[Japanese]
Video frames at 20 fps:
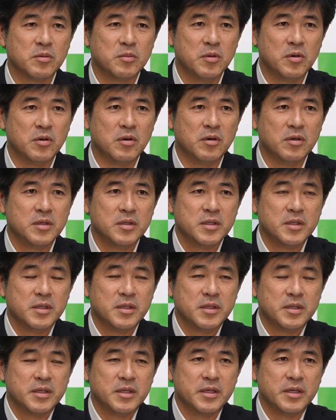も、
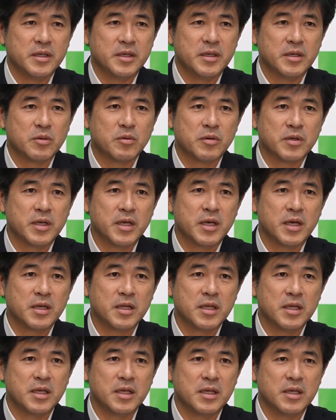えー、これはやは
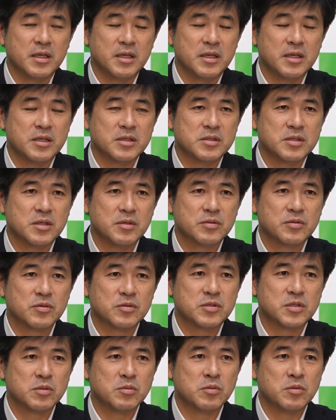り政府と
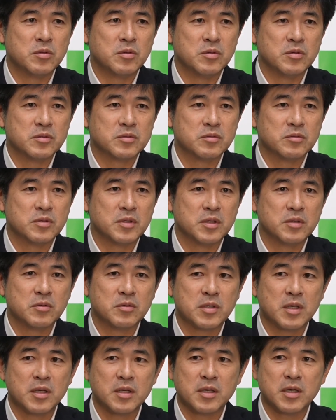しても、その辺の
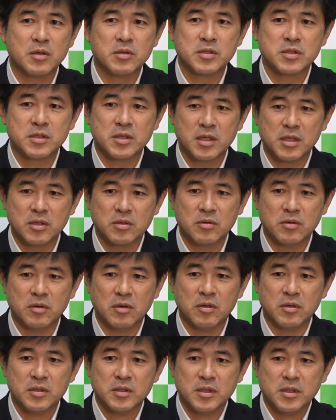見解をしっかり
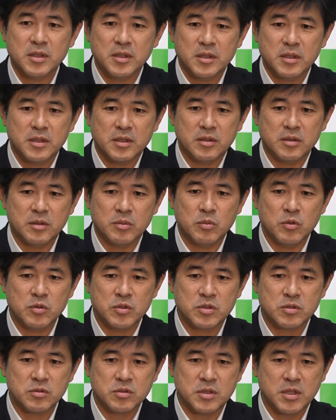ともう
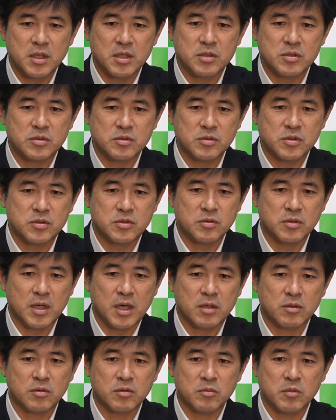一度整理する必要が
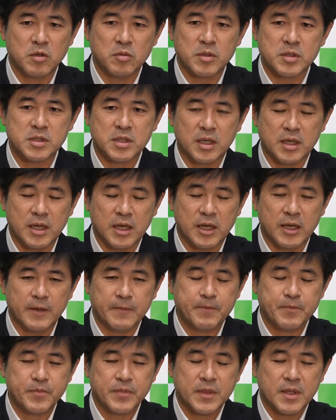あると思いますか
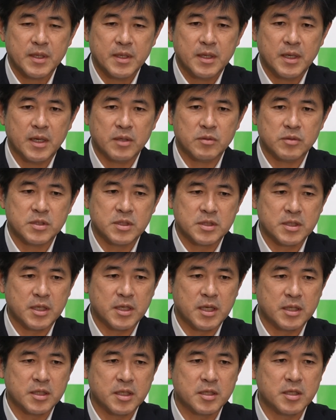ら、あのしっか
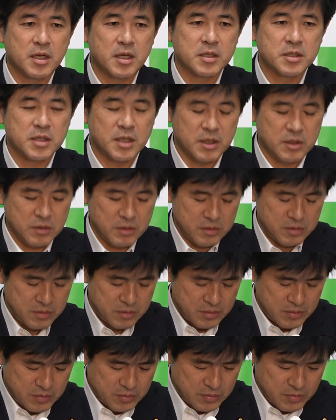りやっていただきたいと
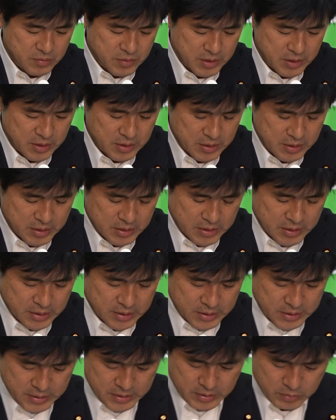いうふうに考
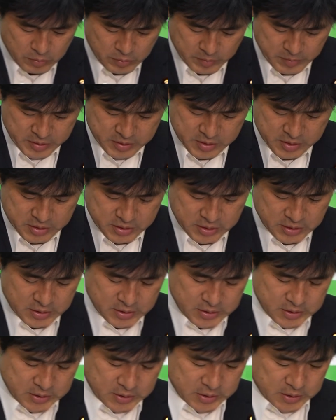えておりま
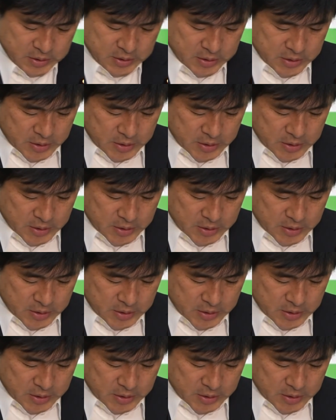す。